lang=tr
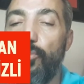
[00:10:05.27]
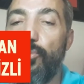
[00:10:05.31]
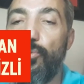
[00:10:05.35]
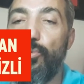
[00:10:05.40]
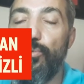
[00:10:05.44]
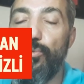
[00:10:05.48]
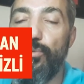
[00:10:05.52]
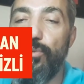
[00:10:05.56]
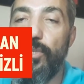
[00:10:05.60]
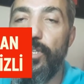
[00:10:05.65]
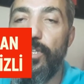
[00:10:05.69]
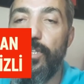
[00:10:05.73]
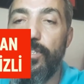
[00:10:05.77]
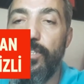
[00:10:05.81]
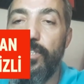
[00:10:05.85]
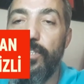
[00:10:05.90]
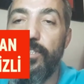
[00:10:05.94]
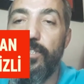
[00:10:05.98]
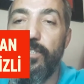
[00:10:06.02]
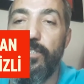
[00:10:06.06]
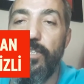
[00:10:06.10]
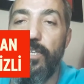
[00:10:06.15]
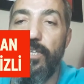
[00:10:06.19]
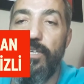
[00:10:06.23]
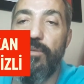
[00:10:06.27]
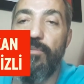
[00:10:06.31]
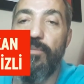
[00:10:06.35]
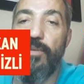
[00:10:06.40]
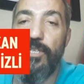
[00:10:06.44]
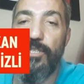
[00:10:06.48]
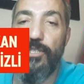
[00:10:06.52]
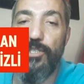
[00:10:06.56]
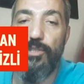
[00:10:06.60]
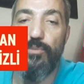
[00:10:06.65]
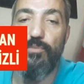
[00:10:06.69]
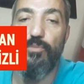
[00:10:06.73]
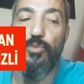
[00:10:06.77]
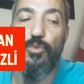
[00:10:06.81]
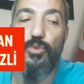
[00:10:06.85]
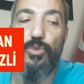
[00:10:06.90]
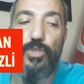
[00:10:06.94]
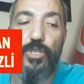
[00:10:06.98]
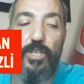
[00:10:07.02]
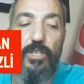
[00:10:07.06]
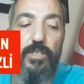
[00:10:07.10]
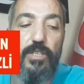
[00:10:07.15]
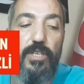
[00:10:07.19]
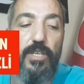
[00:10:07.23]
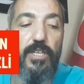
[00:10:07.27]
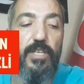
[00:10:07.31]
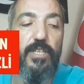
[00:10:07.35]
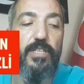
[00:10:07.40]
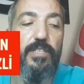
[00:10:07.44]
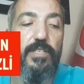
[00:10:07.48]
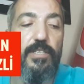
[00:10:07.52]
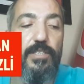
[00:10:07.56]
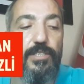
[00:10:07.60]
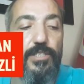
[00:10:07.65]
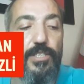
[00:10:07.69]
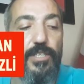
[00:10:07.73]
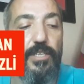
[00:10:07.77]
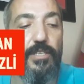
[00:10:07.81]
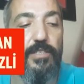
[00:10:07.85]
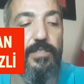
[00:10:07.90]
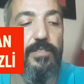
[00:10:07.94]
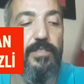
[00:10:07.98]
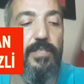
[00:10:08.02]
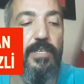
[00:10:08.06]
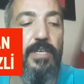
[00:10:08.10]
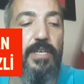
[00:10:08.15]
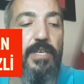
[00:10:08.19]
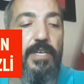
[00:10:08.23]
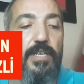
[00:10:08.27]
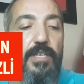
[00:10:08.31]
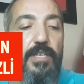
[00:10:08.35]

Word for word: bu konuları irdelemek için mücadele edeceğiz.